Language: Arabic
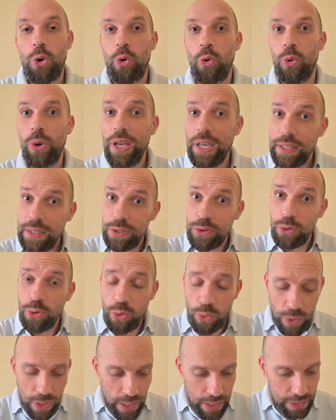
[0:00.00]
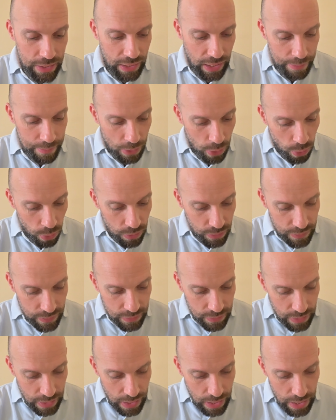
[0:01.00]
وإحدى الطرق هذه كما قلت
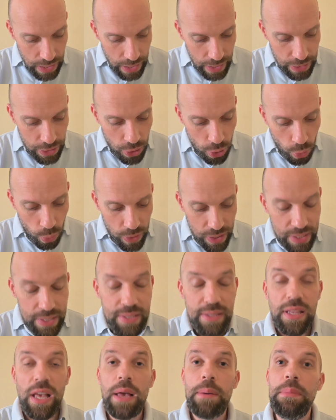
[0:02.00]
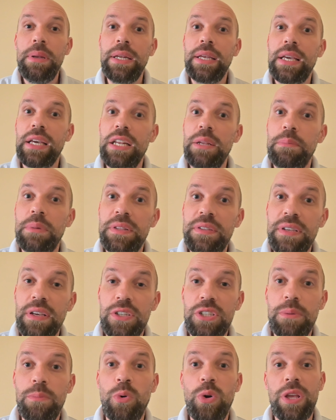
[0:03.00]
أنه يستعمل كلمة
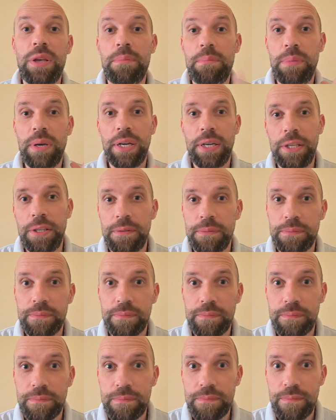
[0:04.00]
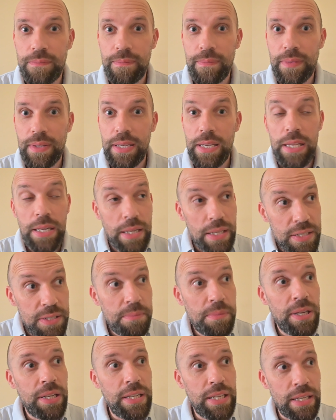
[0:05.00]
يجب وينبغي
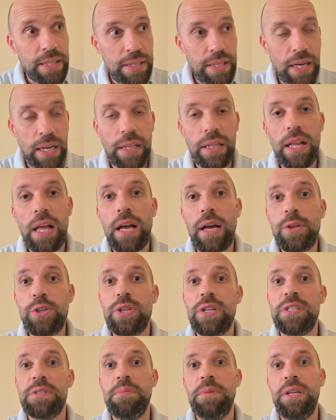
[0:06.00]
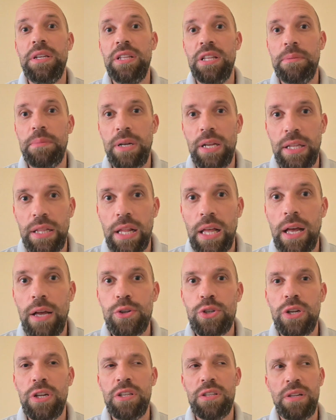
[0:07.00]
لازم عليا ندير هذه الحاجه لازم عليا نعمل هذه
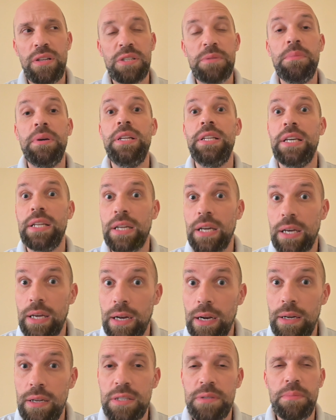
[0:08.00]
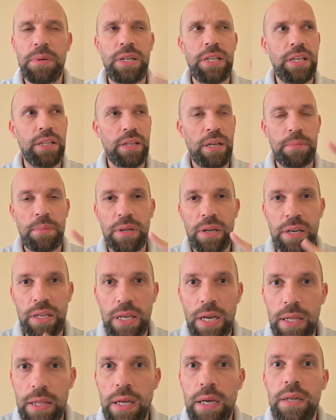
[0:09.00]
الحاجه لازم عليا نقرا لازم عليا نعمل
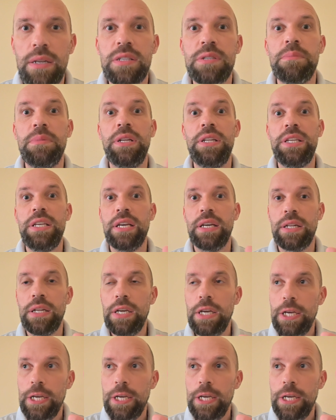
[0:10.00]
رياضه لازم عليا